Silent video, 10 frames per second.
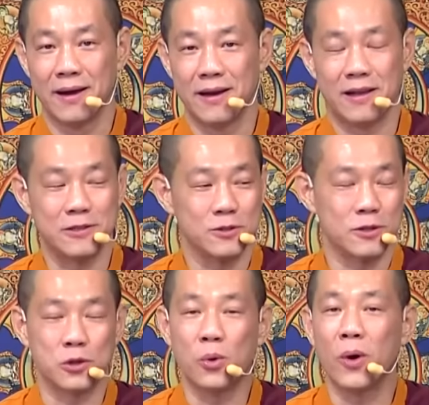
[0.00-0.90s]
那就
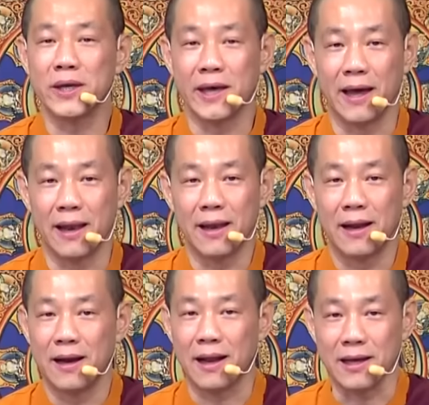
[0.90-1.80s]
是拖延、
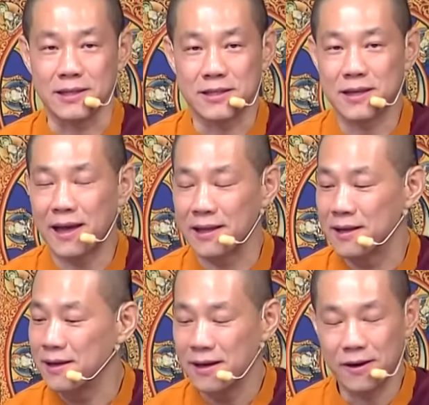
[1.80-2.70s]
懒散
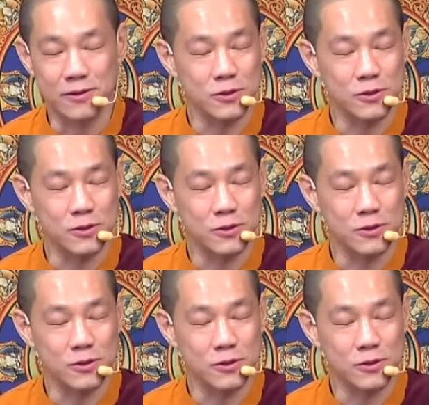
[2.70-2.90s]
哦，